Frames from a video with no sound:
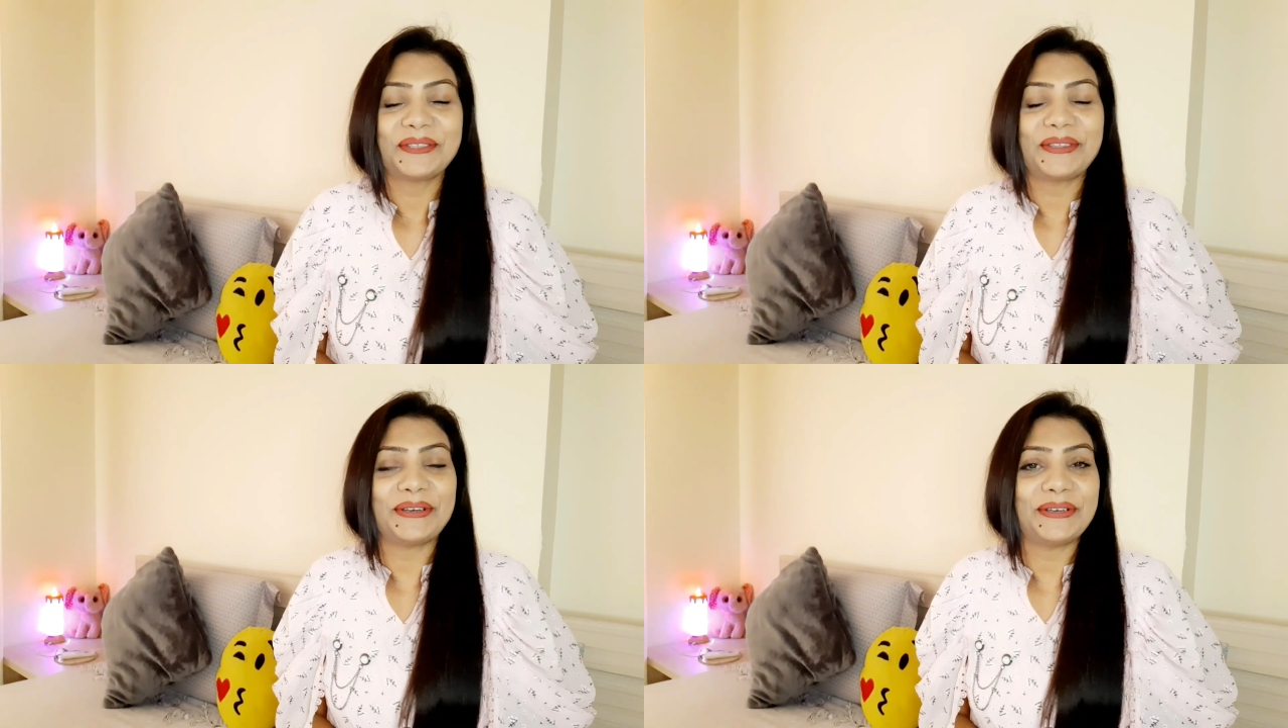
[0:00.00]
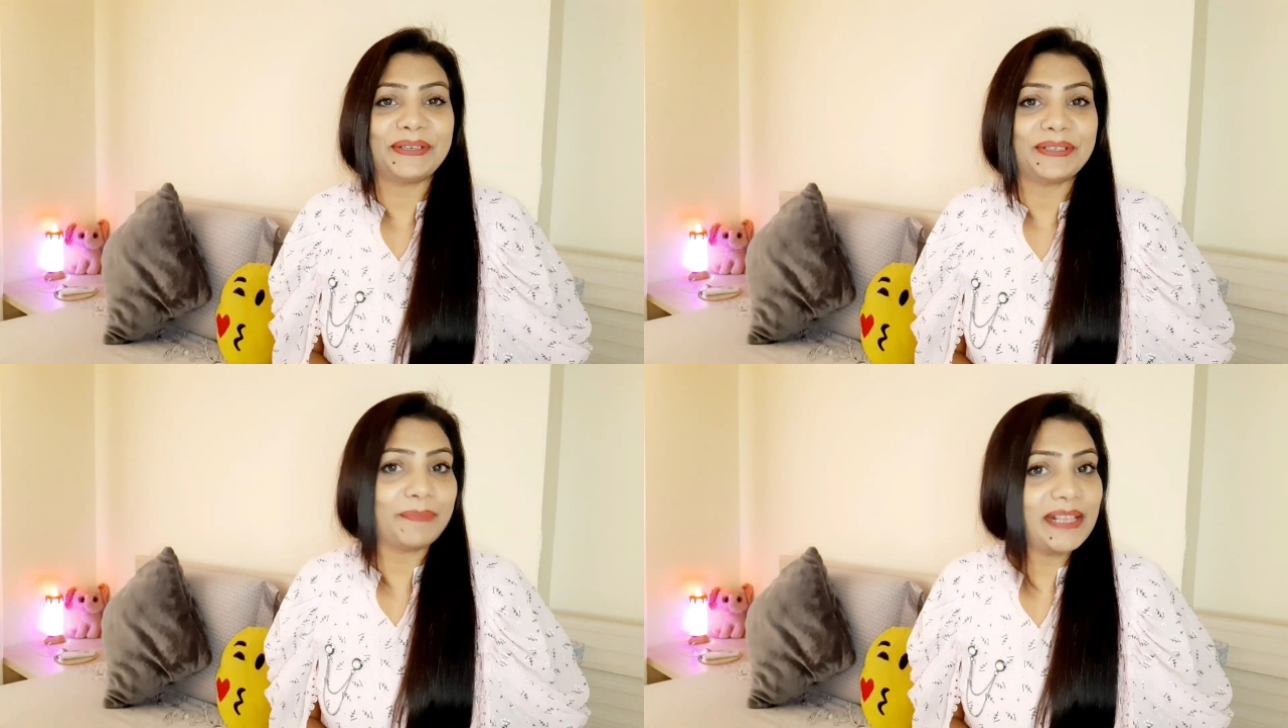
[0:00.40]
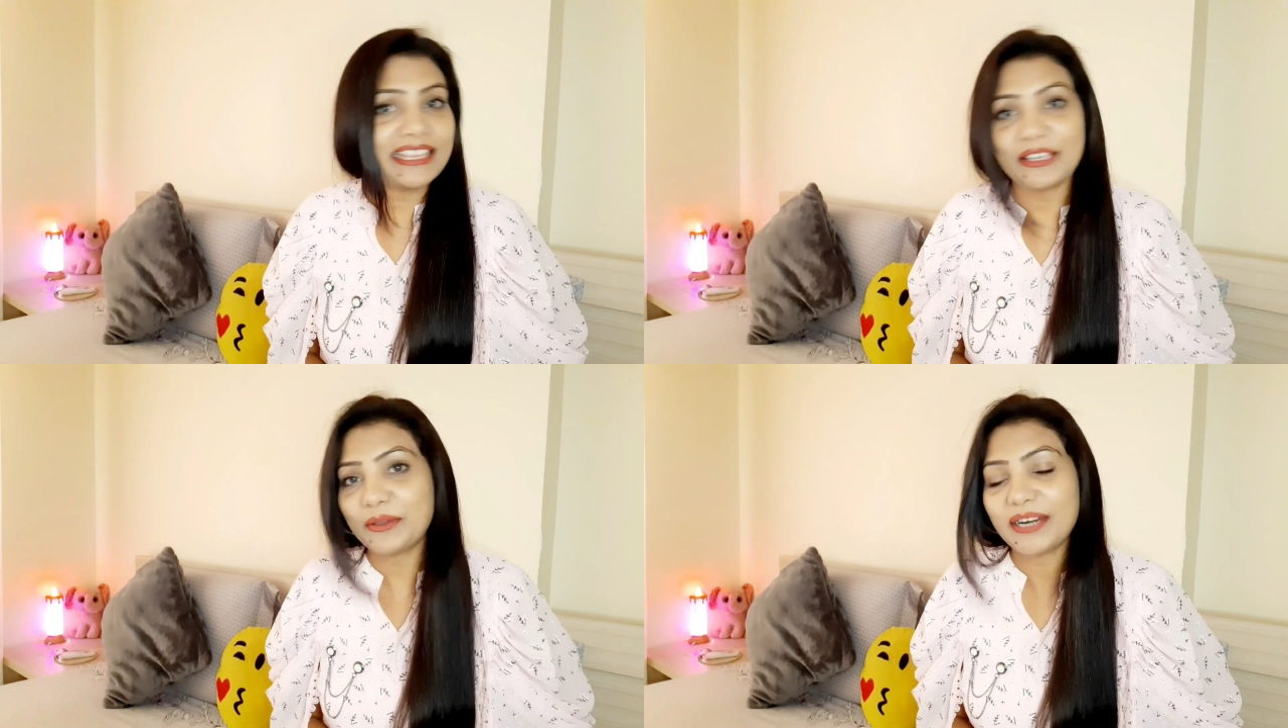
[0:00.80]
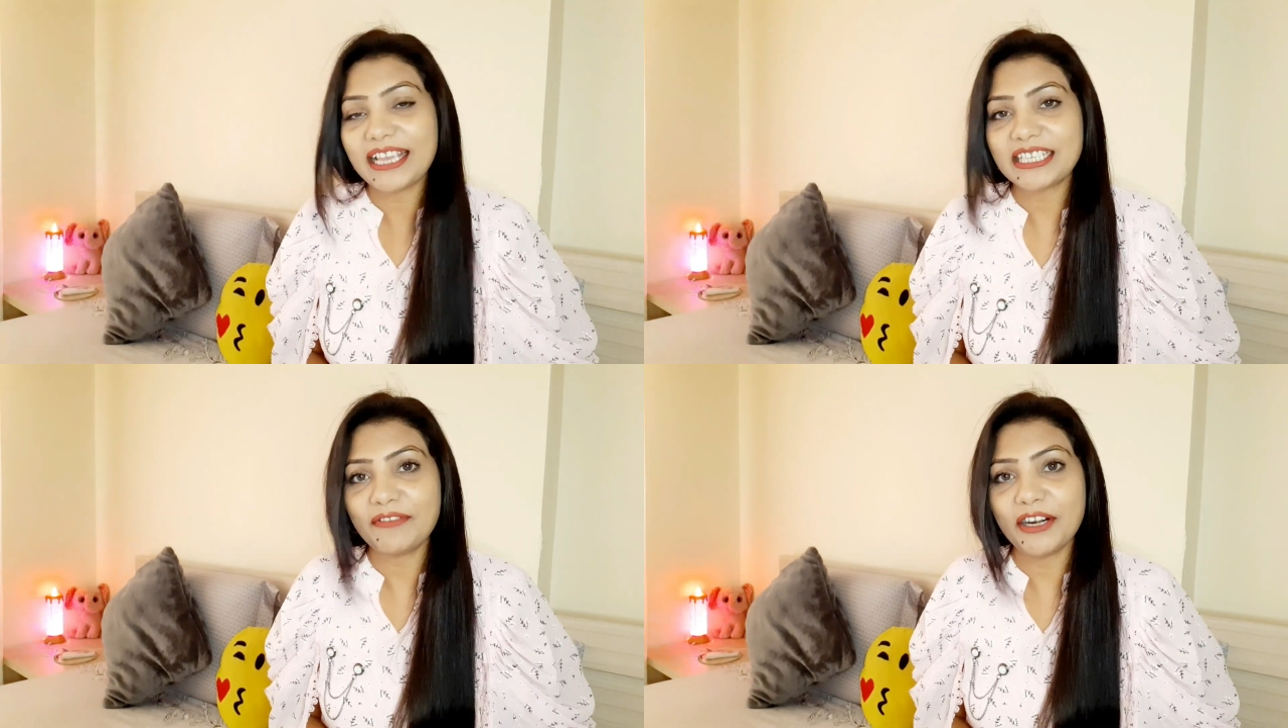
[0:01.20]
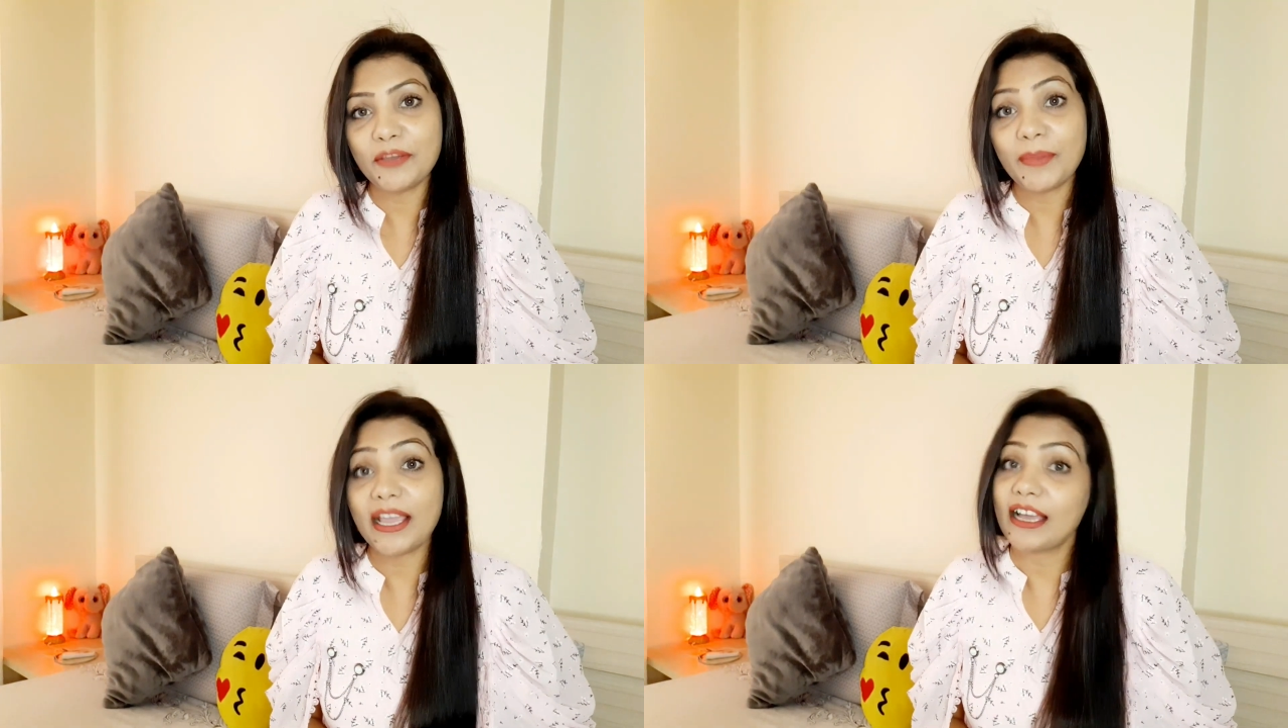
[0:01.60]
तो मिलती हूँ नेक्स्ट
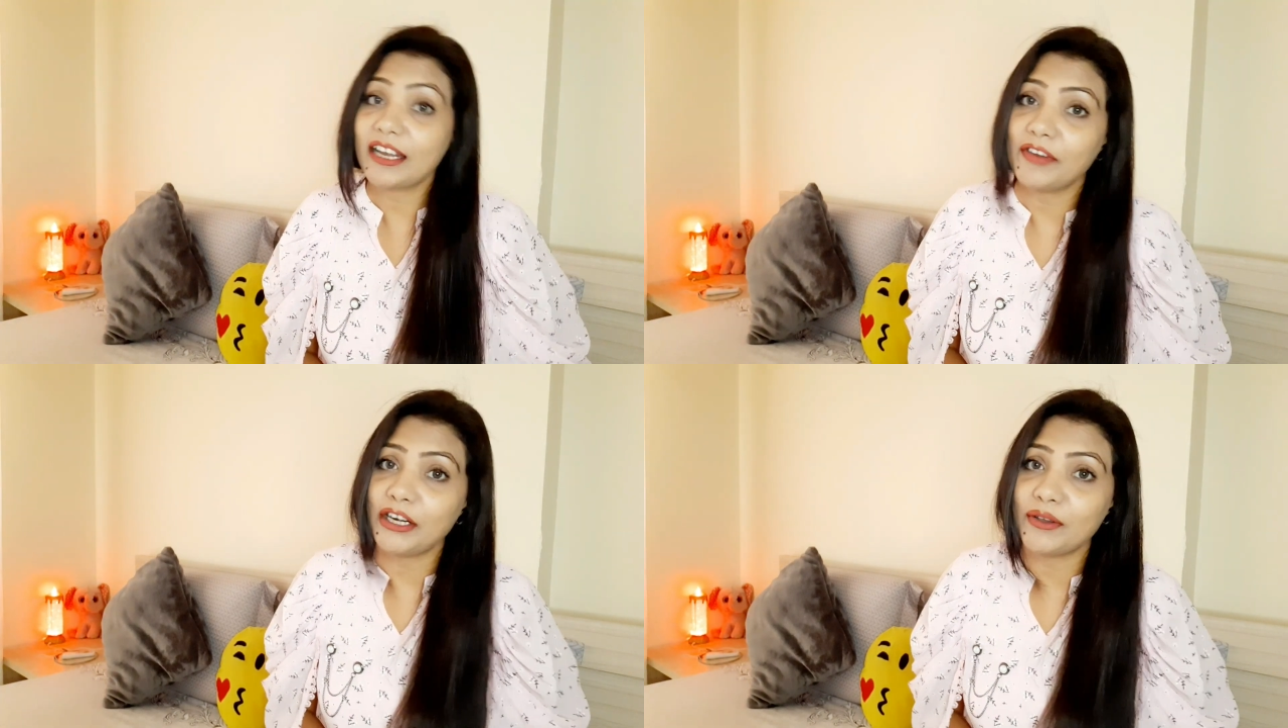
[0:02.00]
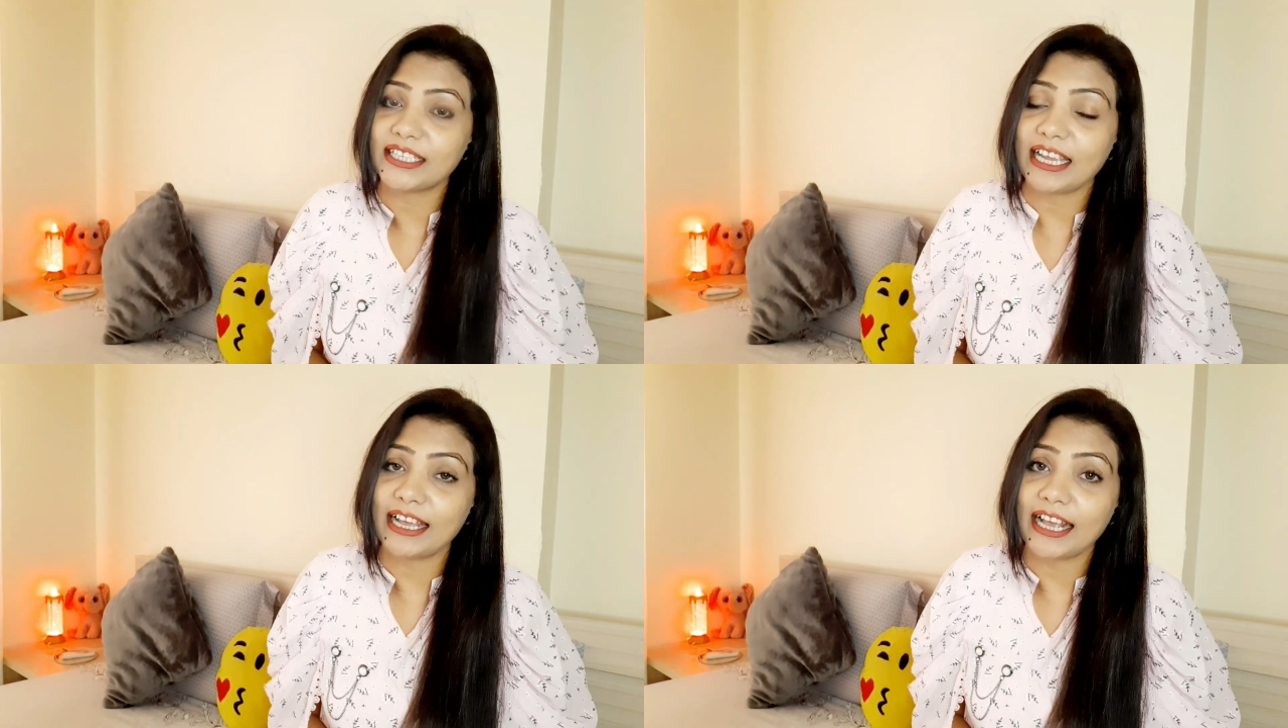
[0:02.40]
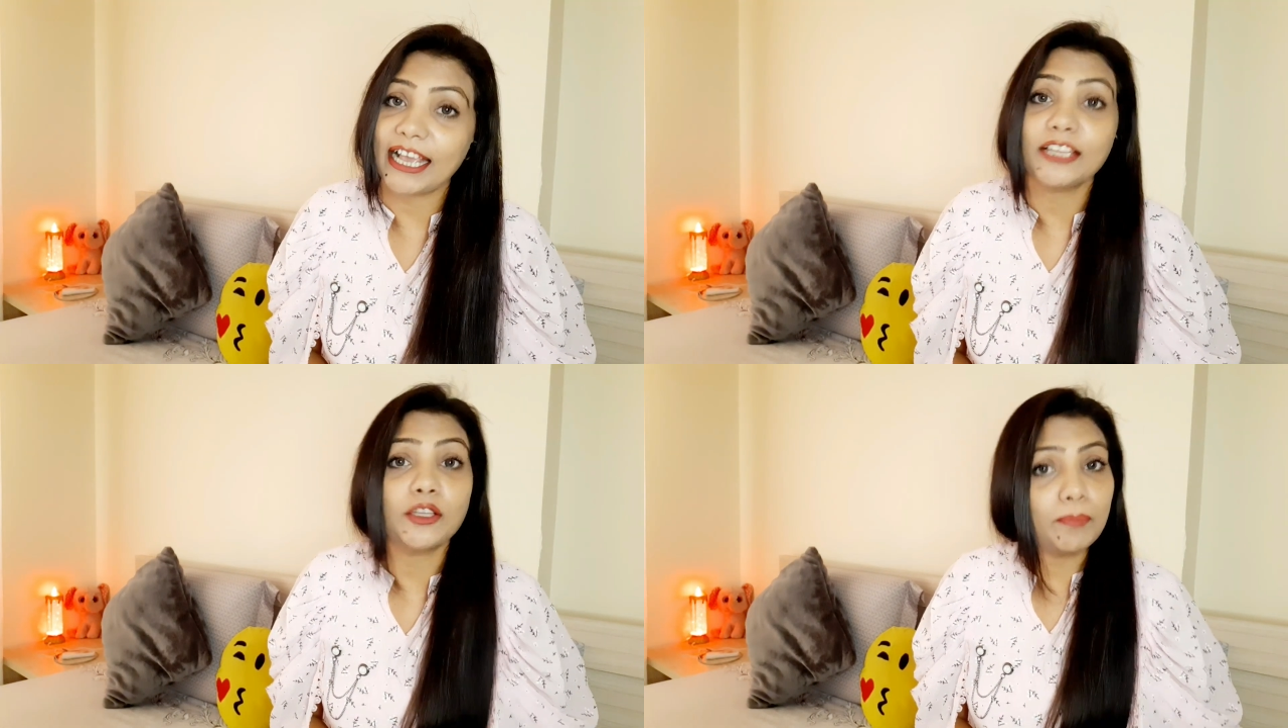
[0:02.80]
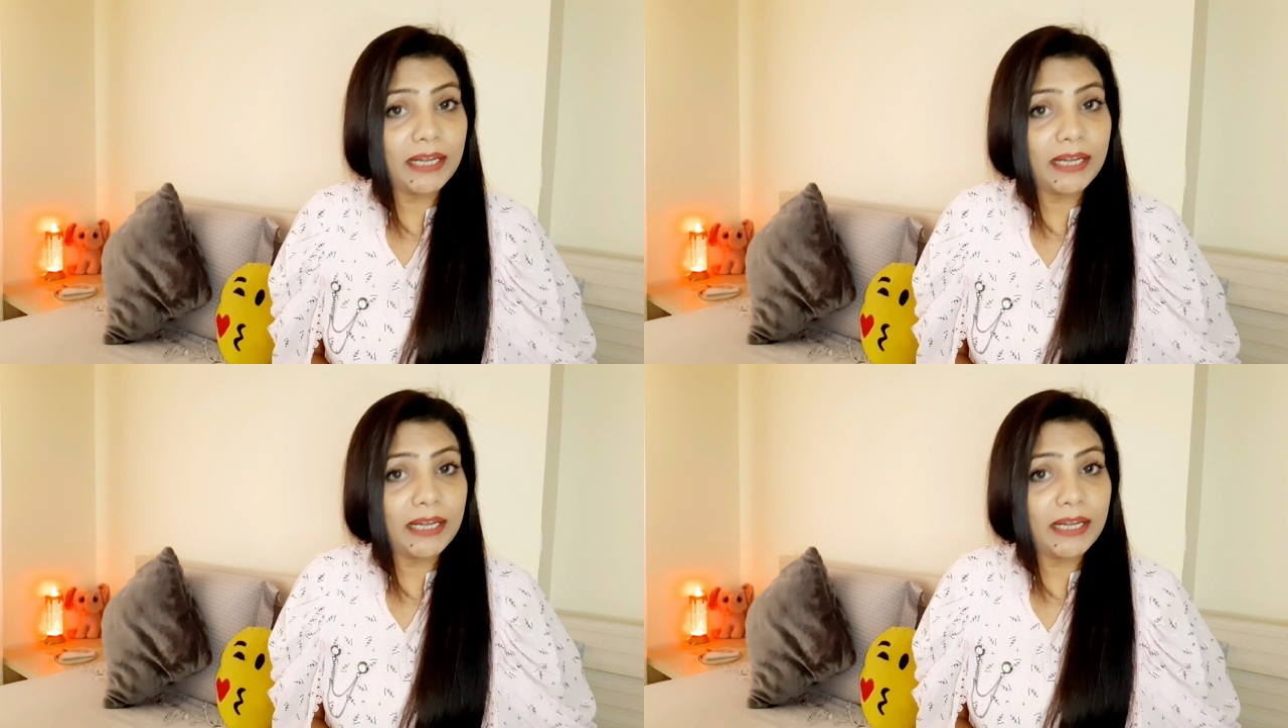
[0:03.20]
वीडियो में अगर वीडियो अच्छा लगा है तो